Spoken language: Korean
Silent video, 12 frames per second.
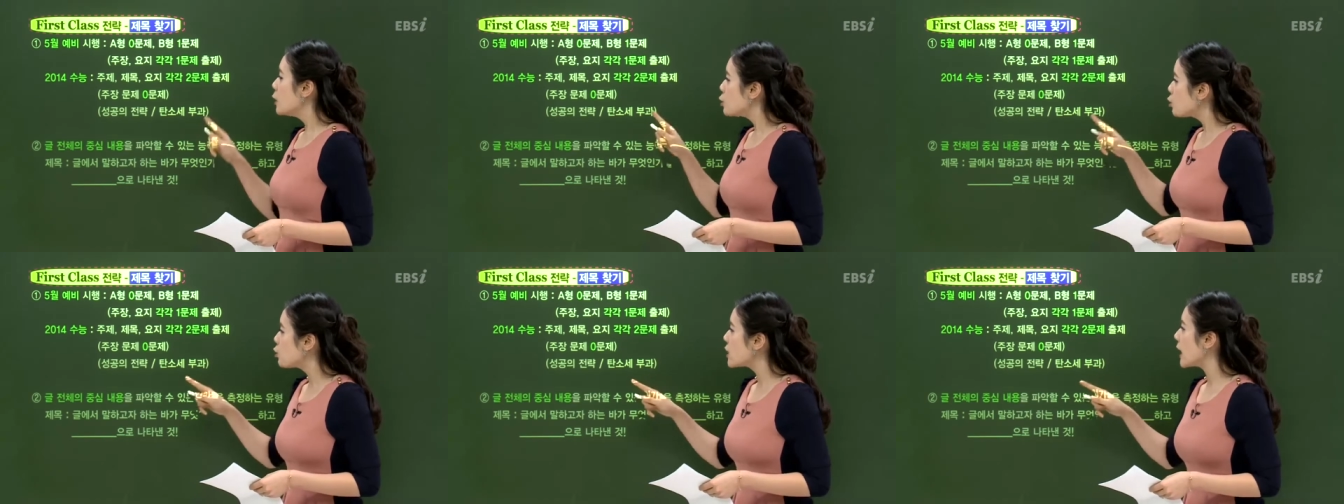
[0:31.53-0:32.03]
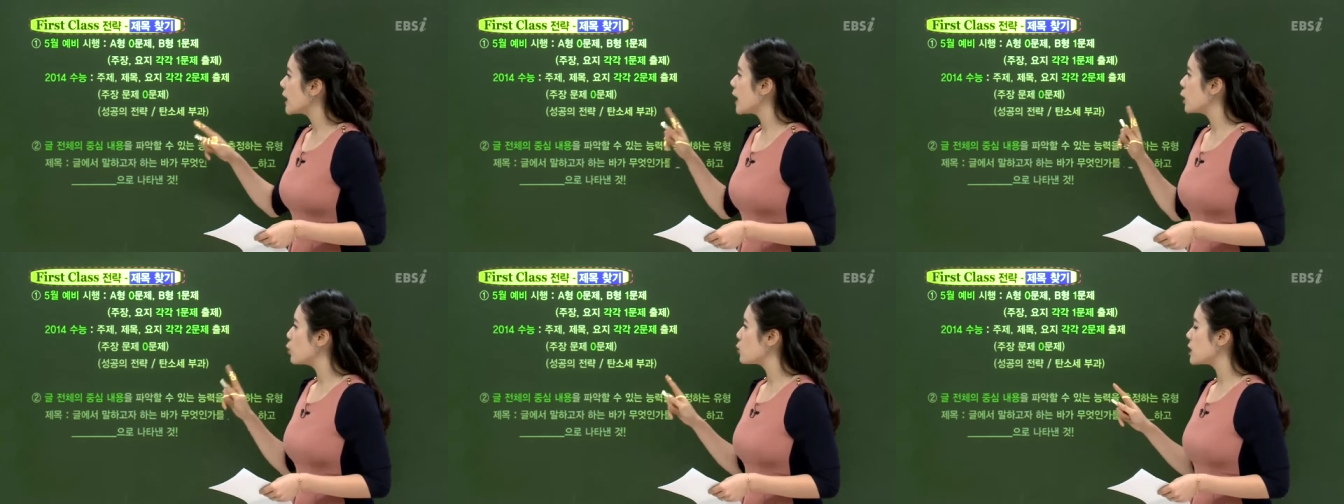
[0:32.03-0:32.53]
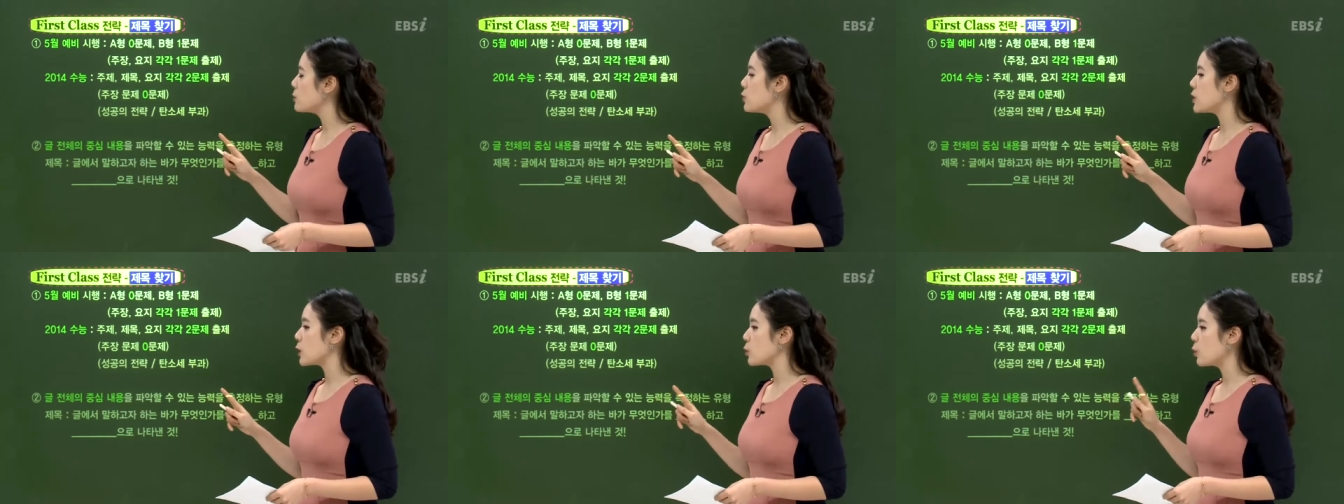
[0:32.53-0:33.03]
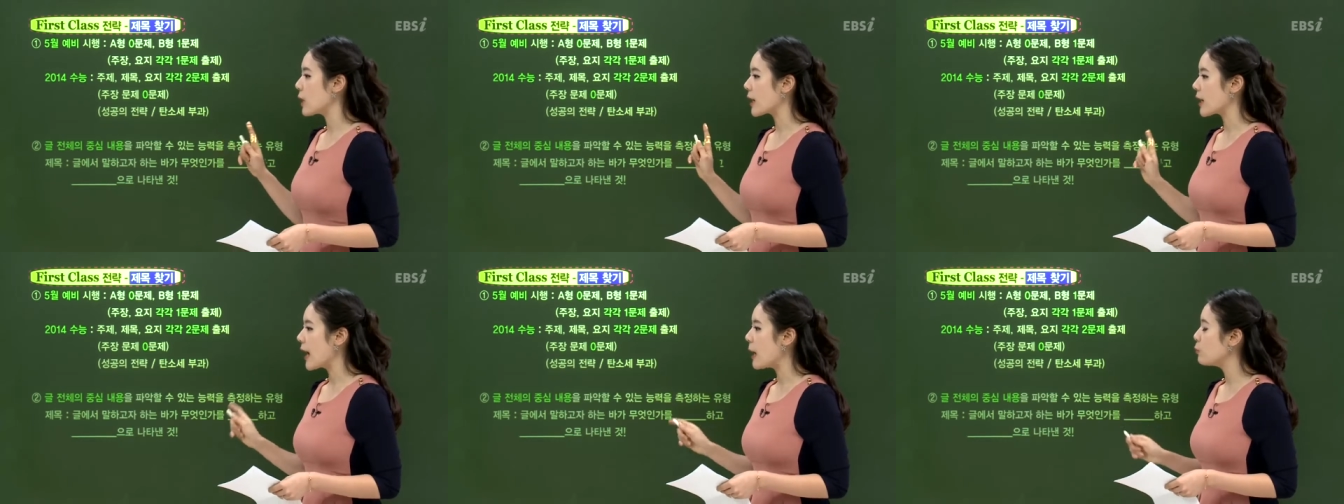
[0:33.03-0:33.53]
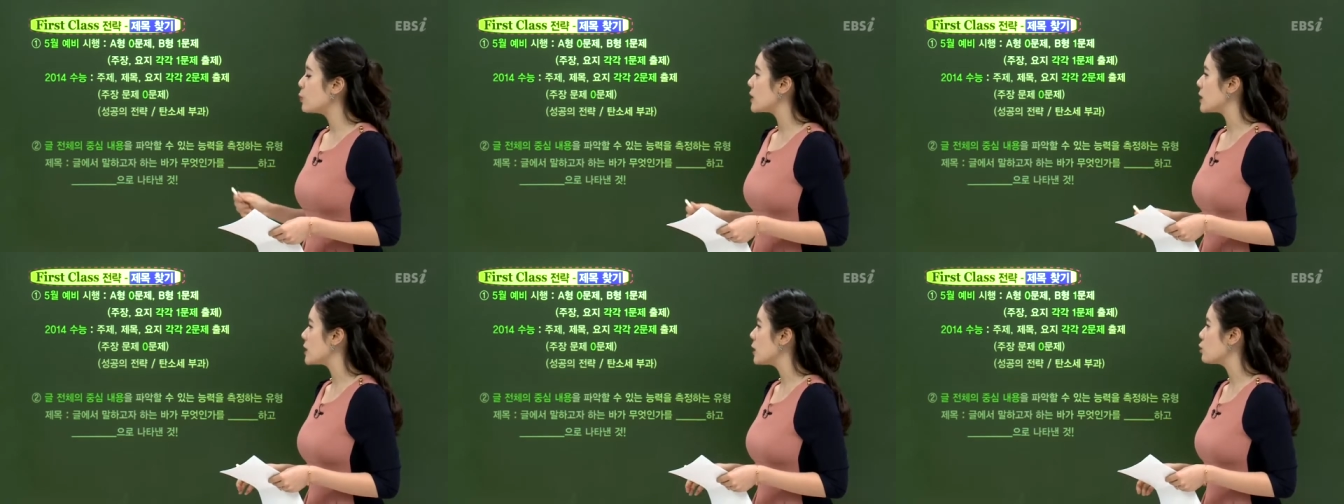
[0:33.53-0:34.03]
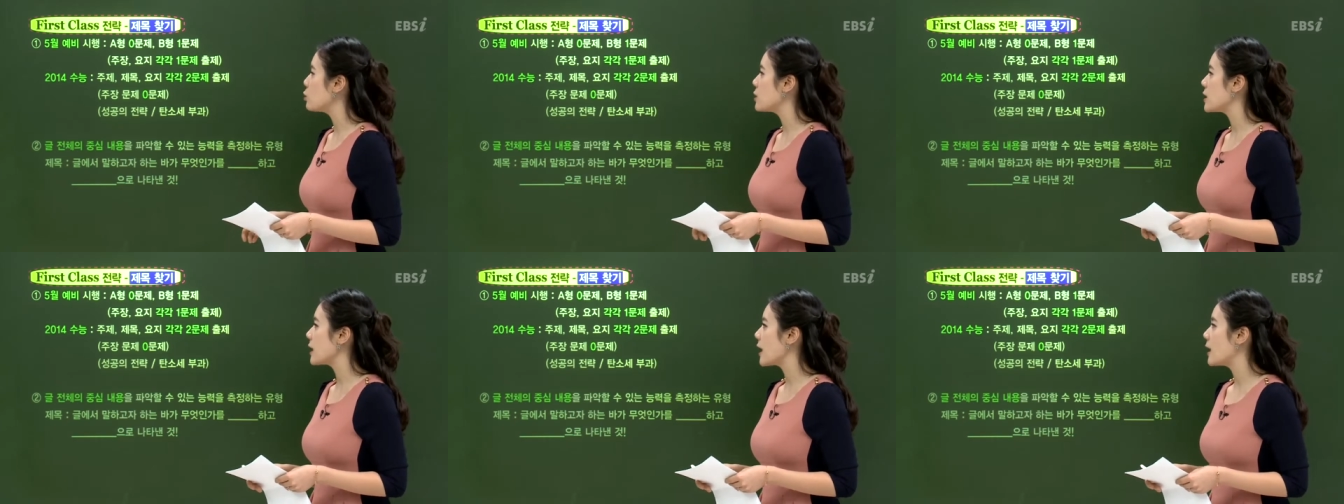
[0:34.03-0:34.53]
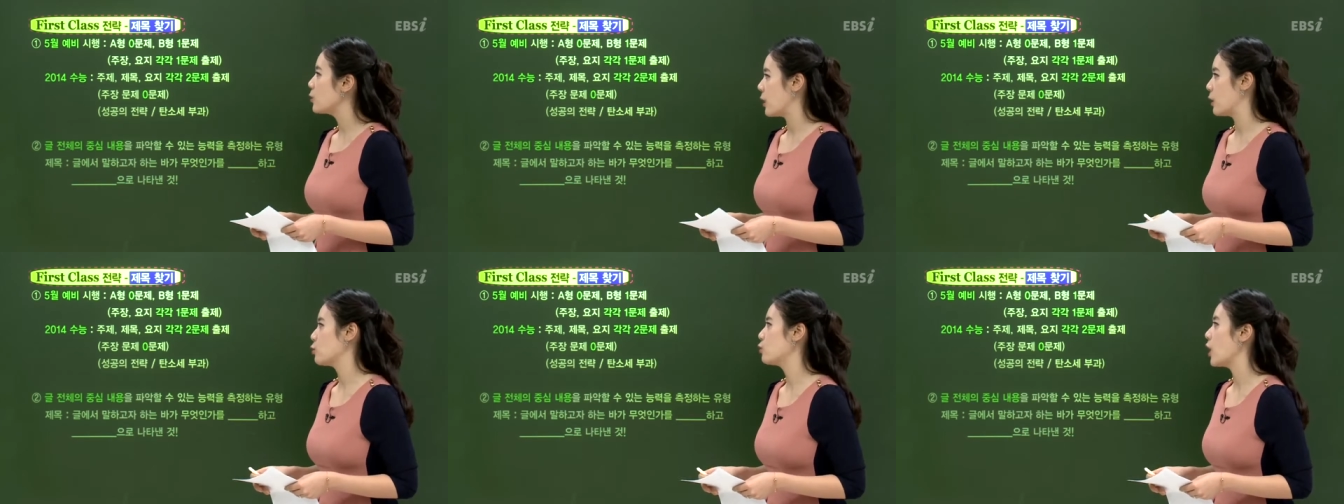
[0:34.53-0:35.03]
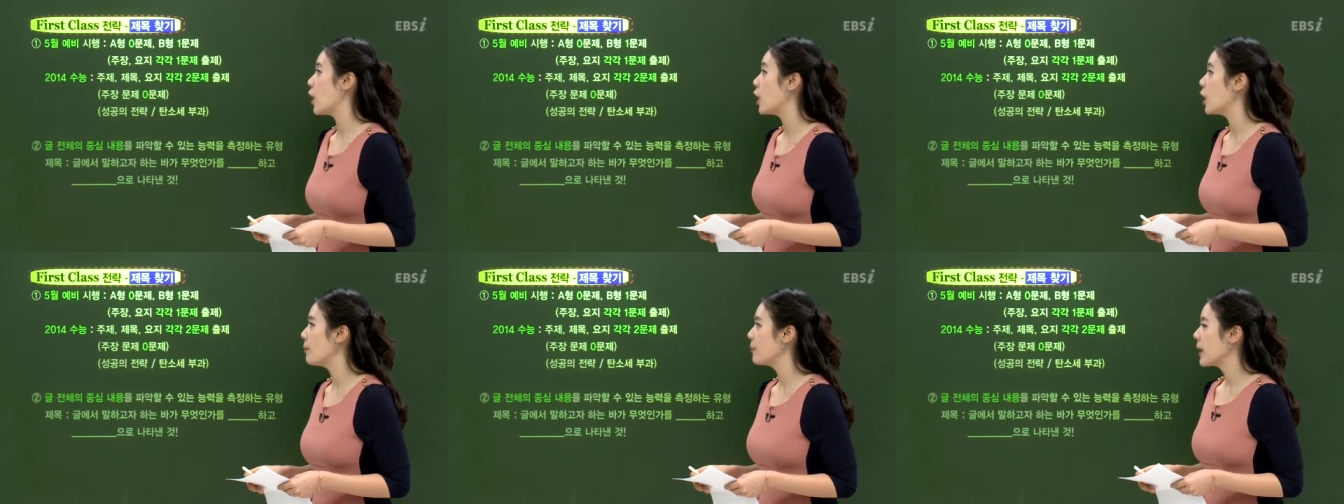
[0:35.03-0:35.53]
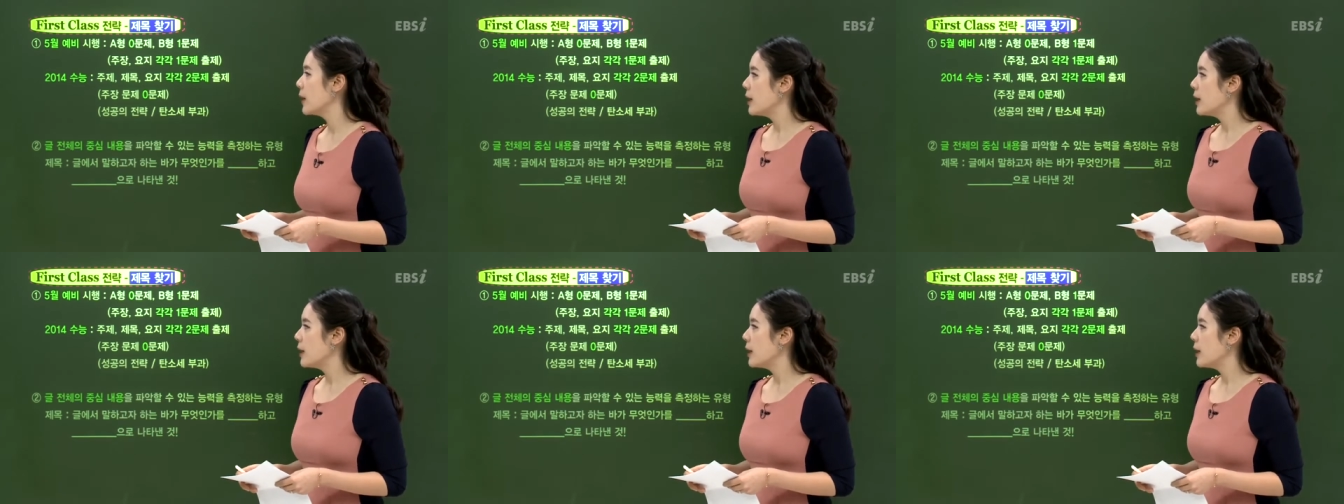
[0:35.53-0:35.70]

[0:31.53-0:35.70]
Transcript: 주장이나 요지 문제도 각각 한 문제씩 출제가 되었고요.